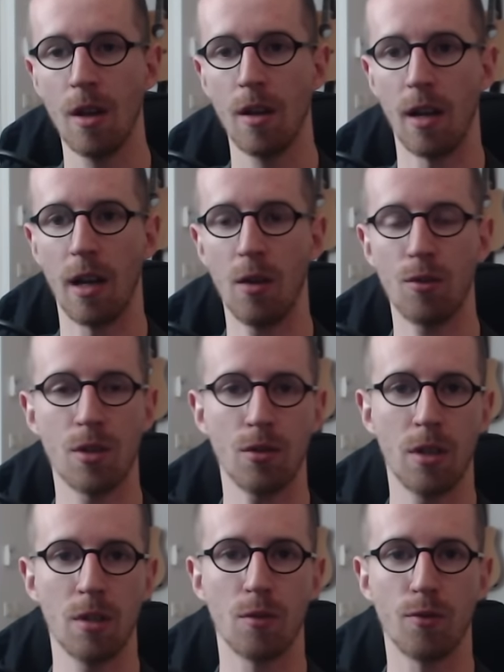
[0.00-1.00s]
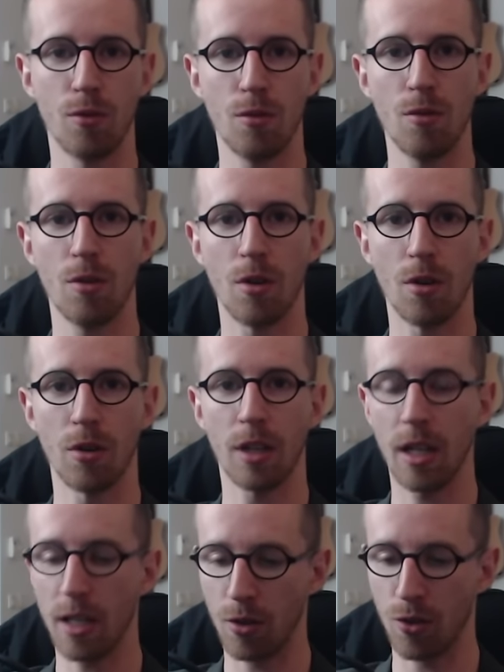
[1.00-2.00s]
Et là, on sent qu'ils ont voulu
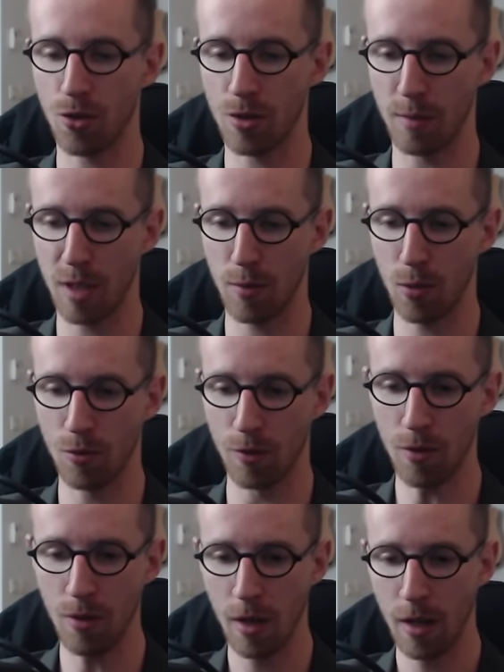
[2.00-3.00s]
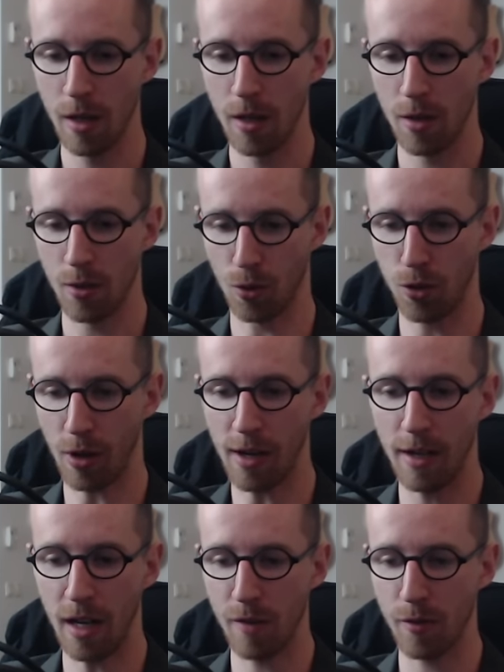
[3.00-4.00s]
créer quelque chose d'un petit peu nouveau. Donc il y aura
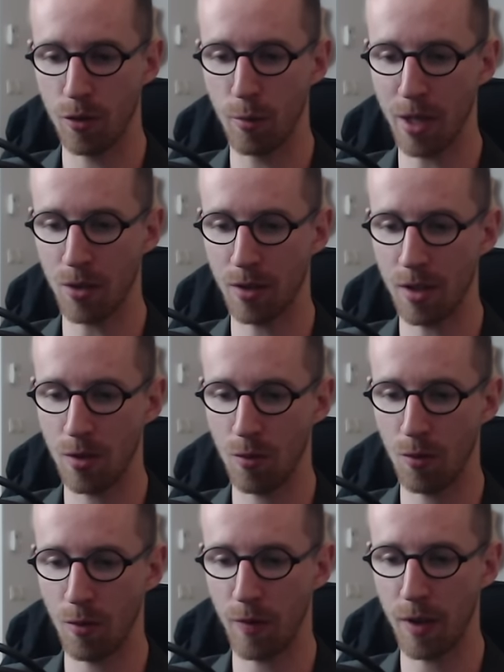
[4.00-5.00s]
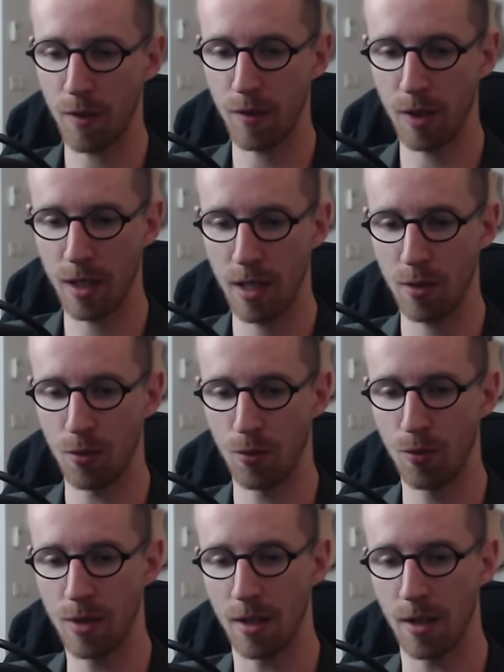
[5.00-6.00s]
un live de présentation fin février de
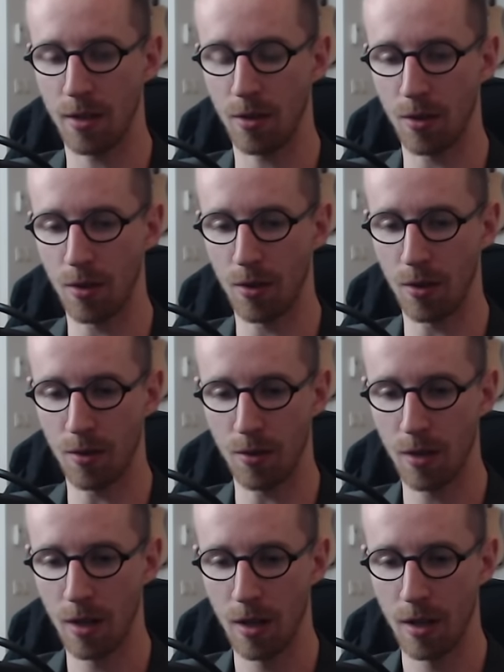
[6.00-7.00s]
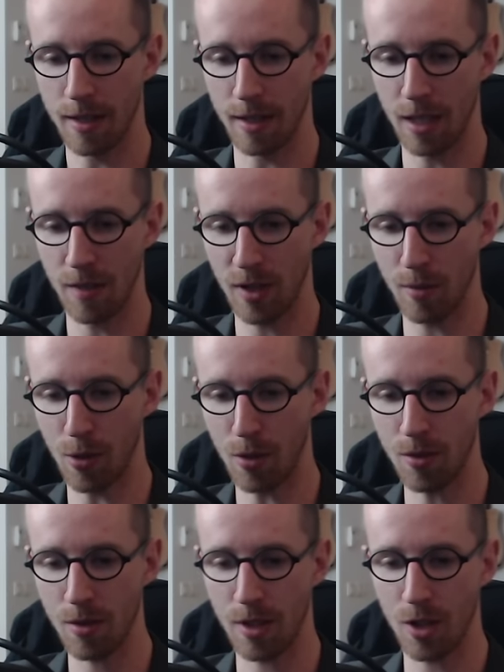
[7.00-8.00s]
tout cette, euh, cet
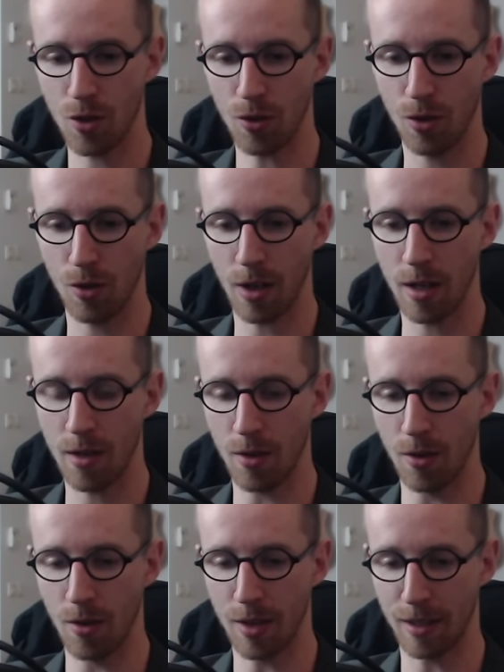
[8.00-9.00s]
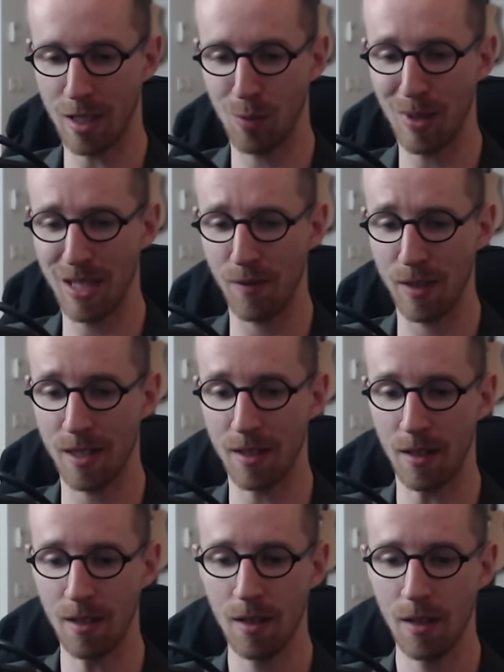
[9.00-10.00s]
événement, sachant qu'il y aura euh, certaines
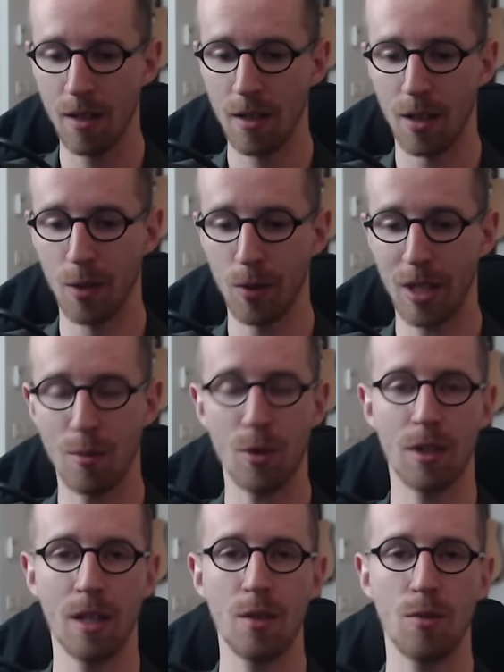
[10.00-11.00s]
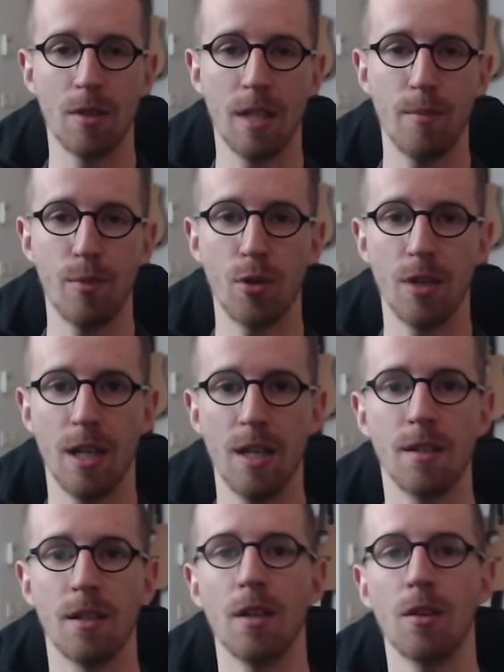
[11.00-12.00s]
spécificités, notamment des succès pionniers,
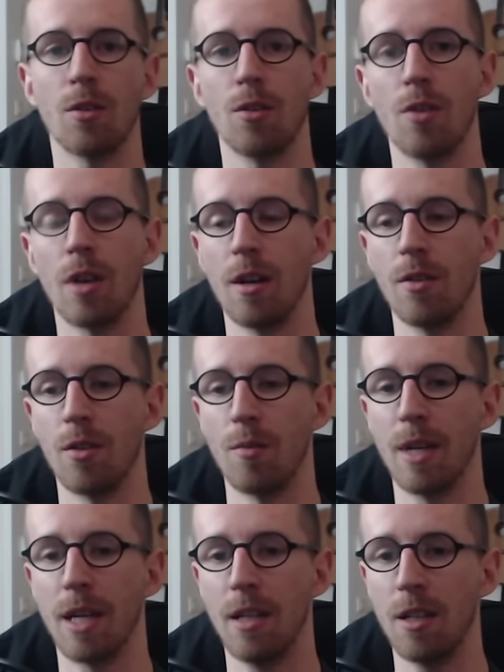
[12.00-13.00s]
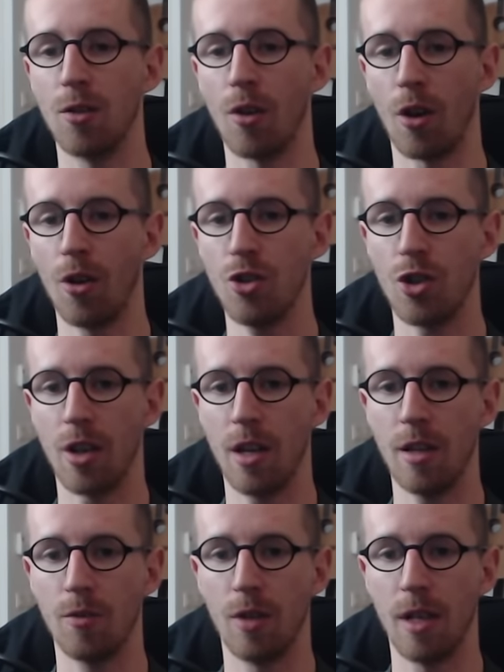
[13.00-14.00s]
c'est-à-dire qu'il y aura une mécanique de rush
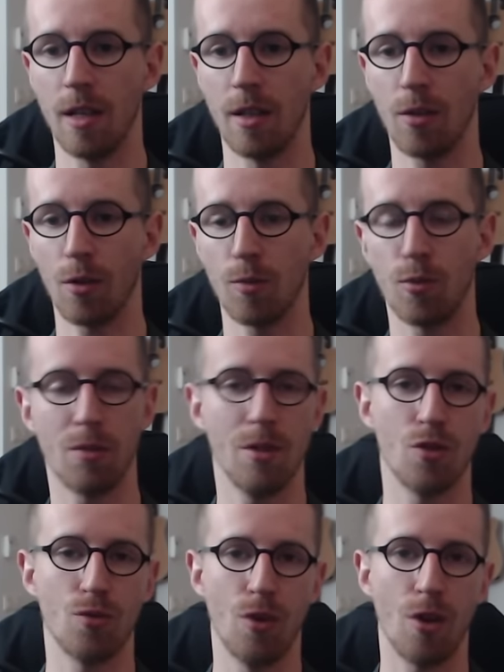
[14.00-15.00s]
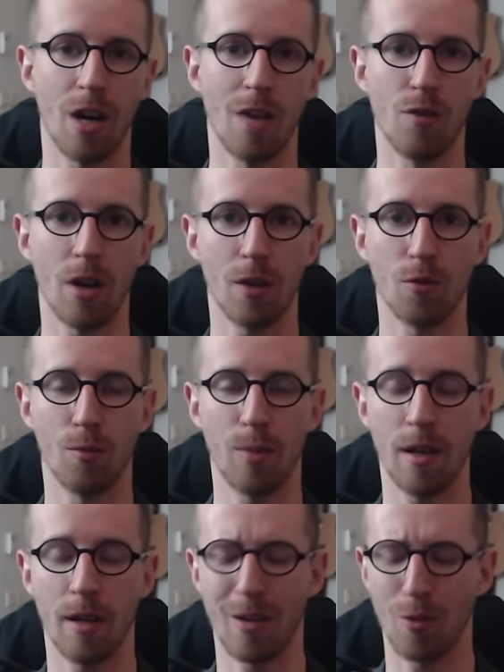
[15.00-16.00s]
et où les temps de premiers joueurs à avoir
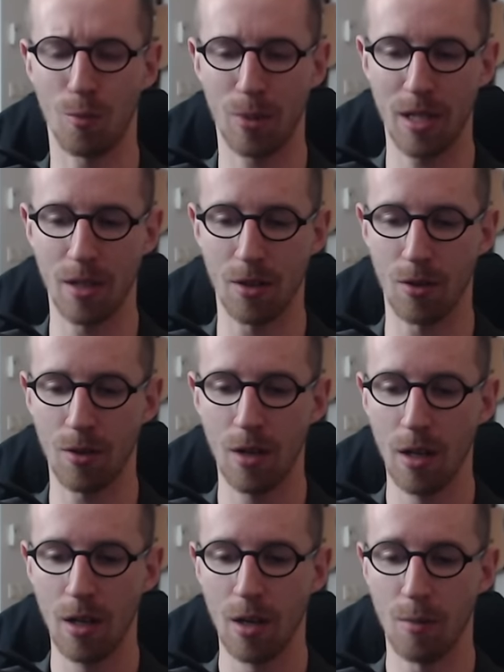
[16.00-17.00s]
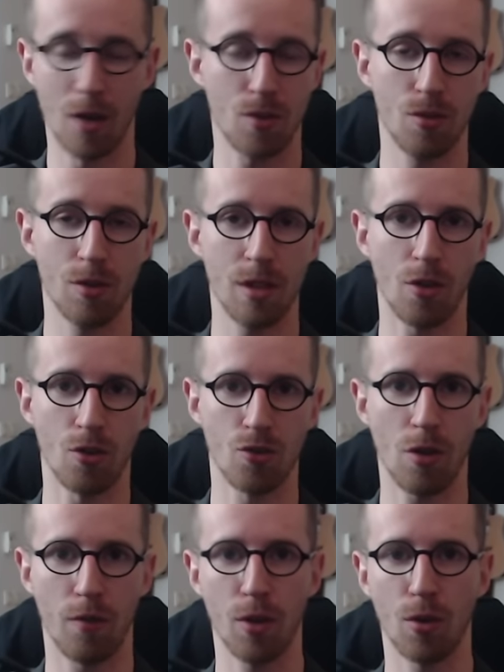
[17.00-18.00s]
accompli, euh, ben, un succès en
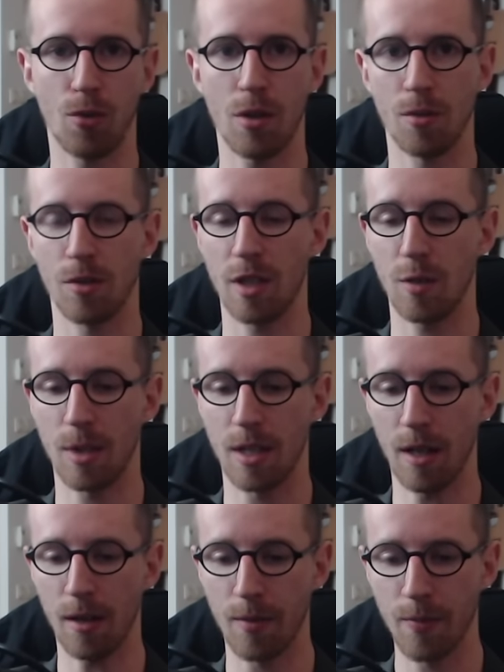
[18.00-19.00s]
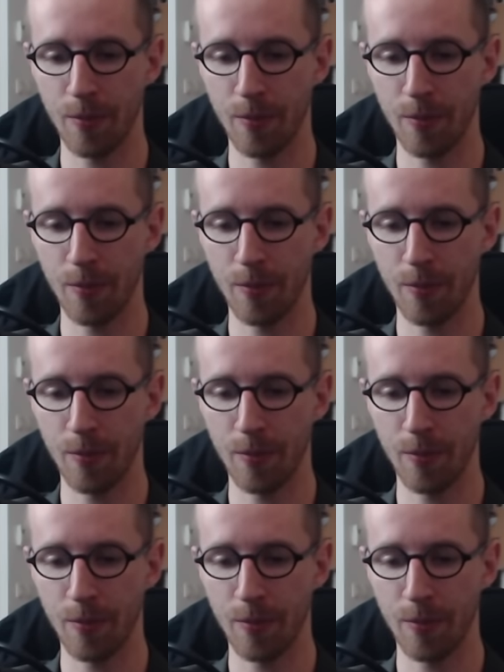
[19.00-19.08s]
jeu en fait auront un succès spécial.